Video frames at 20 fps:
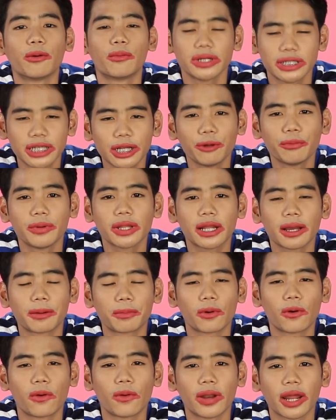วชิรวิทย์กับ
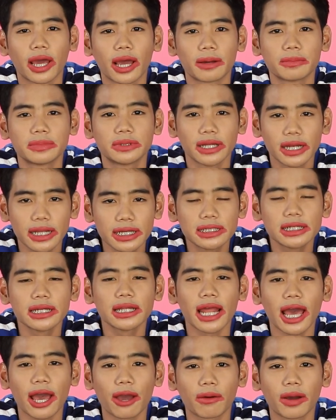โกนะครับ ชื่อเล่นชื่อ
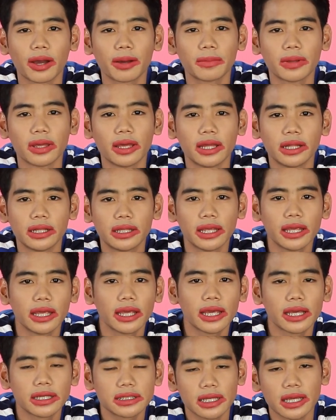นาวครับ
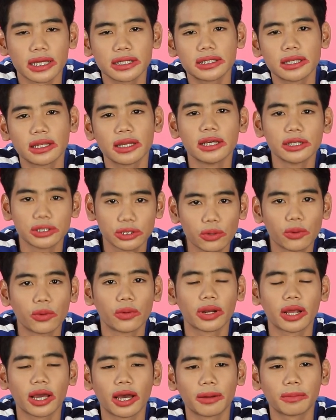TSS
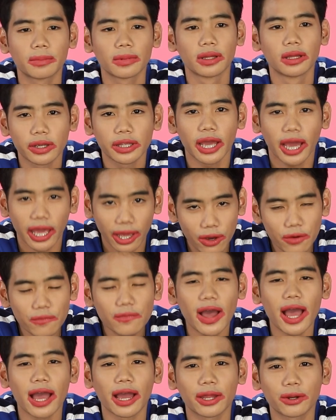10ครับ ยังไงก็
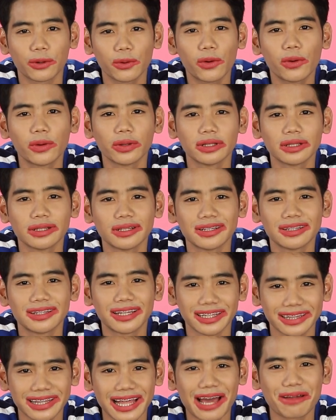ฝากทุกคน
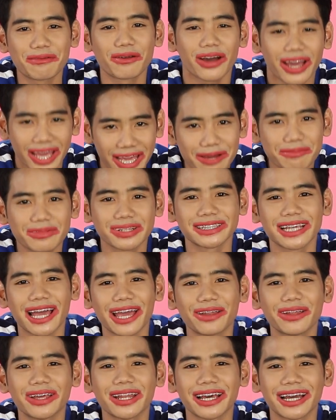ติดตาม แล้วก็ให้กำลังใจ
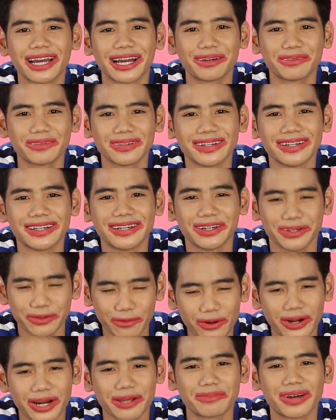ด้วยนะครับวิโหว
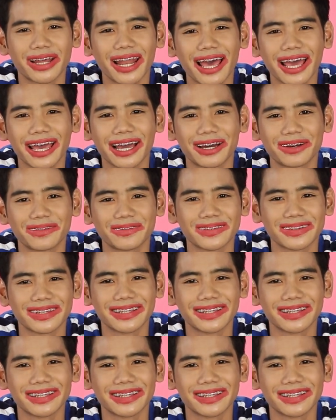ตกันมาได้ครับ